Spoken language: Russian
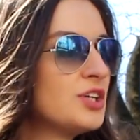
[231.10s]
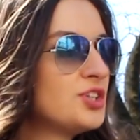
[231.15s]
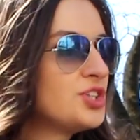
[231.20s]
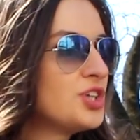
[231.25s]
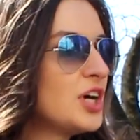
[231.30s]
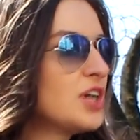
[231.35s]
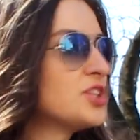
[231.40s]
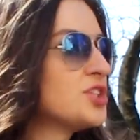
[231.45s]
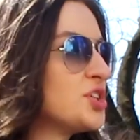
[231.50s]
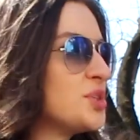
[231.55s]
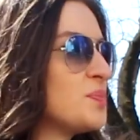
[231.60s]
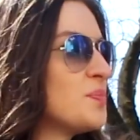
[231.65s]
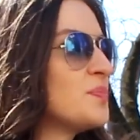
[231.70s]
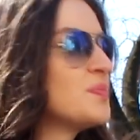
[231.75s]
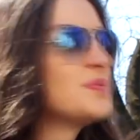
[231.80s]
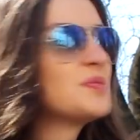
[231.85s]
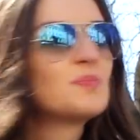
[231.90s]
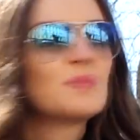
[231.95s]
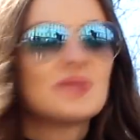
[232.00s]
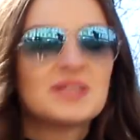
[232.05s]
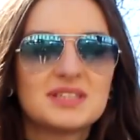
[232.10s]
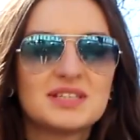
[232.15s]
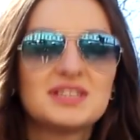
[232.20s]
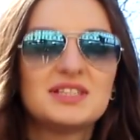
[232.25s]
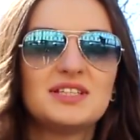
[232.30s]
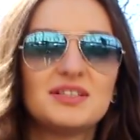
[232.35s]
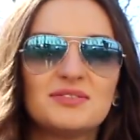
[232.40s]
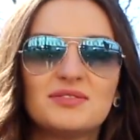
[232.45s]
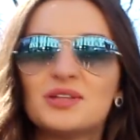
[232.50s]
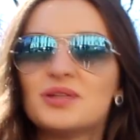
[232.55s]
чаша с
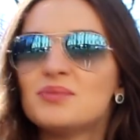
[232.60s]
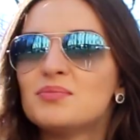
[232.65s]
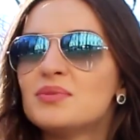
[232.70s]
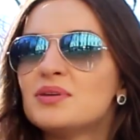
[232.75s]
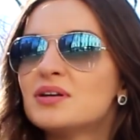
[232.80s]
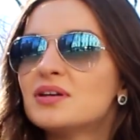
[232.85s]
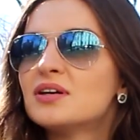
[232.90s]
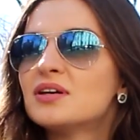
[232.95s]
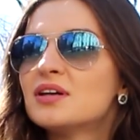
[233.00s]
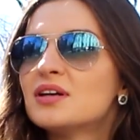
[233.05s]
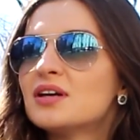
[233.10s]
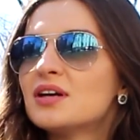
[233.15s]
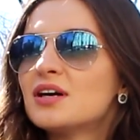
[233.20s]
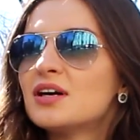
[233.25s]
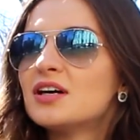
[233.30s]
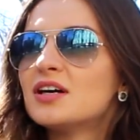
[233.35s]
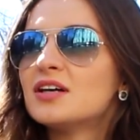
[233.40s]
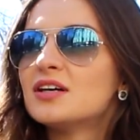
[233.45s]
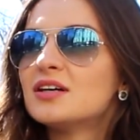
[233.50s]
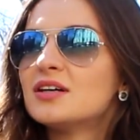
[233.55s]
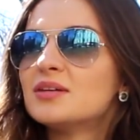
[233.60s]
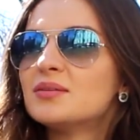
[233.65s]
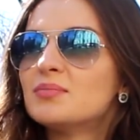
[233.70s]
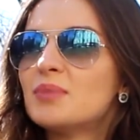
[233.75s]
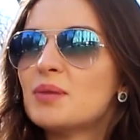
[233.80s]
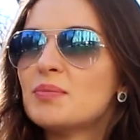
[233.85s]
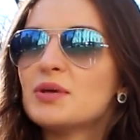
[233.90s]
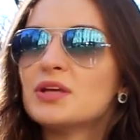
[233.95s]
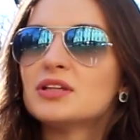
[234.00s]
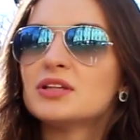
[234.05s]
позитивными э,
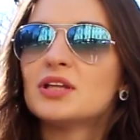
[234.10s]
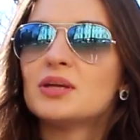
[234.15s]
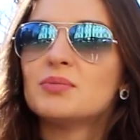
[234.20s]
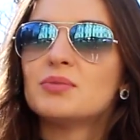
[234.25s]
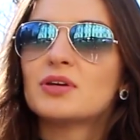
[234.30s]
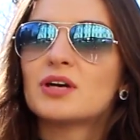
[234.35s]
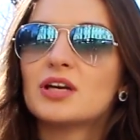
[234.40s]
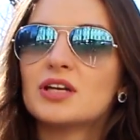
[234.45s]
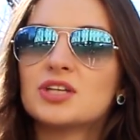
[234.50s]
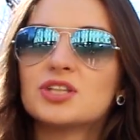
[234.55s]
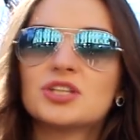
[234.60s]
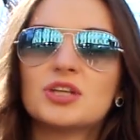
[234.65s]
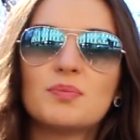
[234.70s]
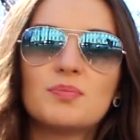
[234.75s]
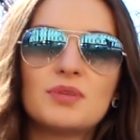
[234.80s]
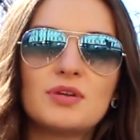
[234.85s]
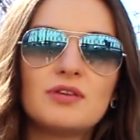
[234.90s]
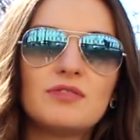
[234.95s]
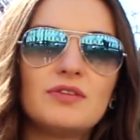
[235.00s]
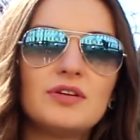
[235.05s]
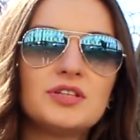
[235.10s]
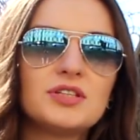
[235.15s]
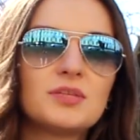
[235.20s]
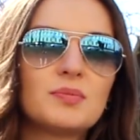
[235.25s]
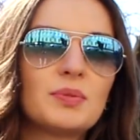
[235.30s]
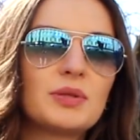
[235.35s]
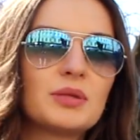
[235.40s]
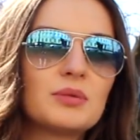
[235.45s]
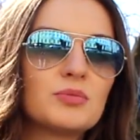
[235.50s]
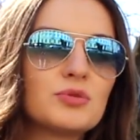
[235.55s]
моментами, конечно, перевесит,
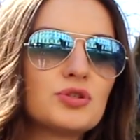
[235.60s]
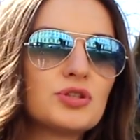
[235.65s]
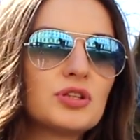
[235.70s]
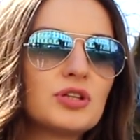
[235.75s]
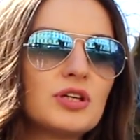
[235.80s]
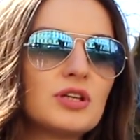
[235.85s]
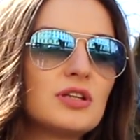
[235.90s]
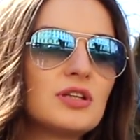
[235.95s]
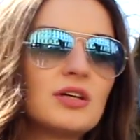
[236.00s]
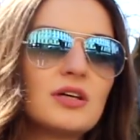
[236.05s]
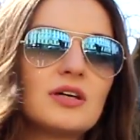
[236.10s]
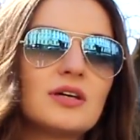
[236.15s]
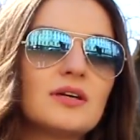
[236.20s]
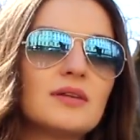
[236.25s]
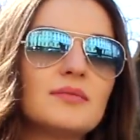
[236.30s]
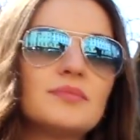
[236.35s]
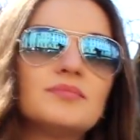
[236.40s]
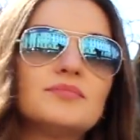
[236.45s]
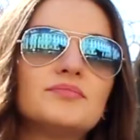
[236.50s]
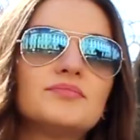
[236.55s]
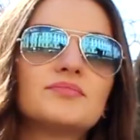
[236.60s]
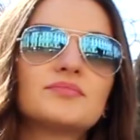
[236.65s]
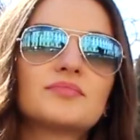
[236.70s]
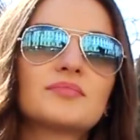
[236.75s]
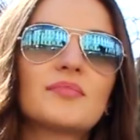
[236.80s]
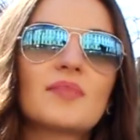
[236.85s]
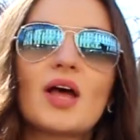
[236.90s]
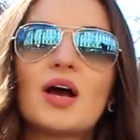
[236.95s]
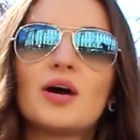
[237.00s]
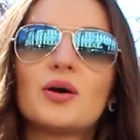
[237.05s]
потому что это
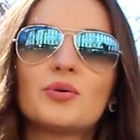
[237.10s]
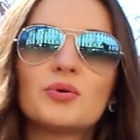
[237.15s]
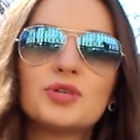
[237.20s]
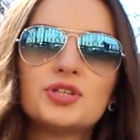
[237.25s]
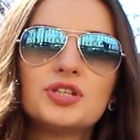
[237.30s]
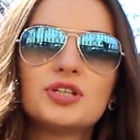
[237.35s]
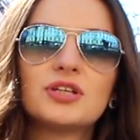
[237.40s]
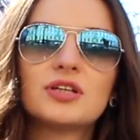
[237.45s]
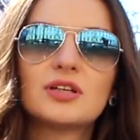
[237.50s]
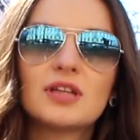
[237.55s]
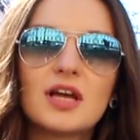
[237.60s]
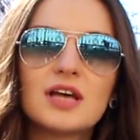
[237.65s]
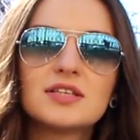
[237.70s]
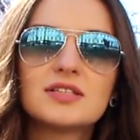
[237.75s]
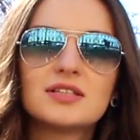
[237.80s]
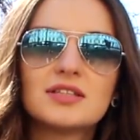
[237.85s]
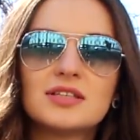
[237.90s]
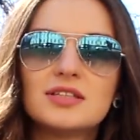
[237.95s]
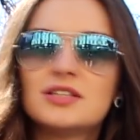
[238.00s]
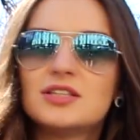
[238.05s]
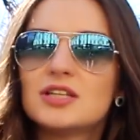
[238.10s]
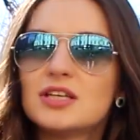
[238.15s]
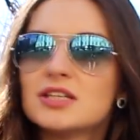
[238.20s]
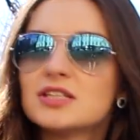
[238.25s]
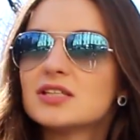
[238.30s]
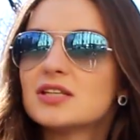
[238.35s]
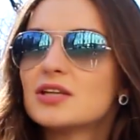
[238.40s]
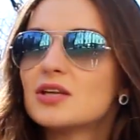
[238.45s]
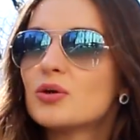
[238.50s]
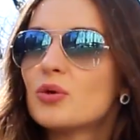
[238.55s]
очень классный,
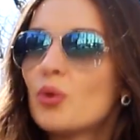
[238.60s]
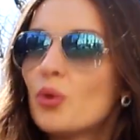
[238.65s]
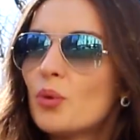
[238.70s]
интересный